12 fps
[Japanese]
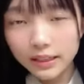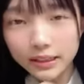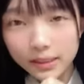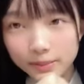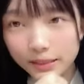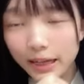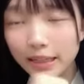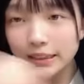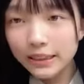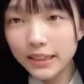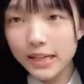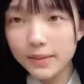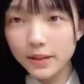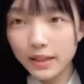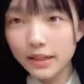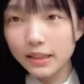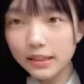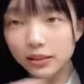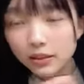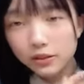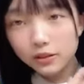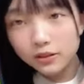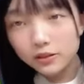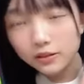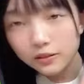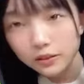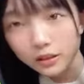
スイビさんアイスクリームありがとう